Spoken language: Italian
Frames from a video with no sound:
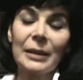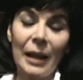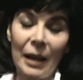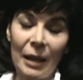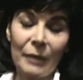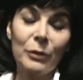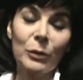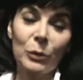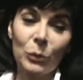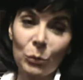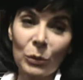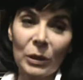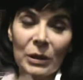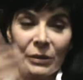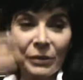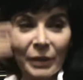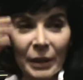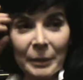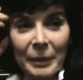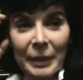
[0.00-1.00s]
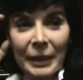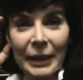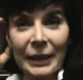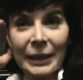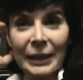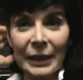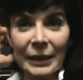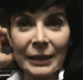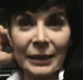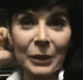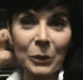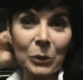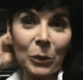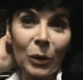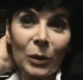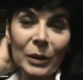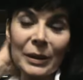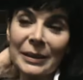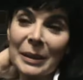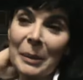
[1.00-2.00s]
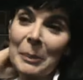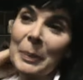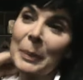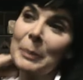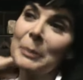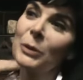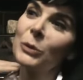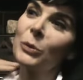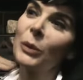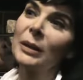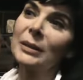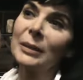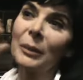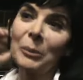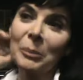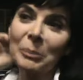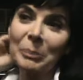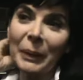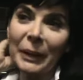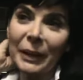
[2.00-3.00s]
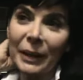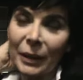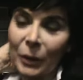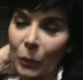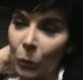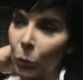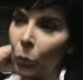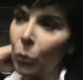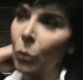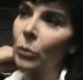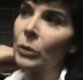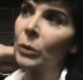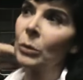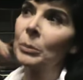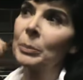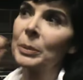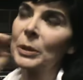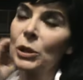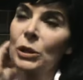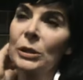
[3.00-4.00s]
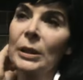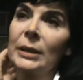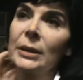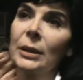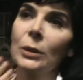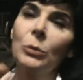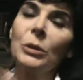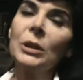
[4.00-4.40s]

alla fortuna di fare magari grandi ruoli, sempre abituato a un paragone, un precedente.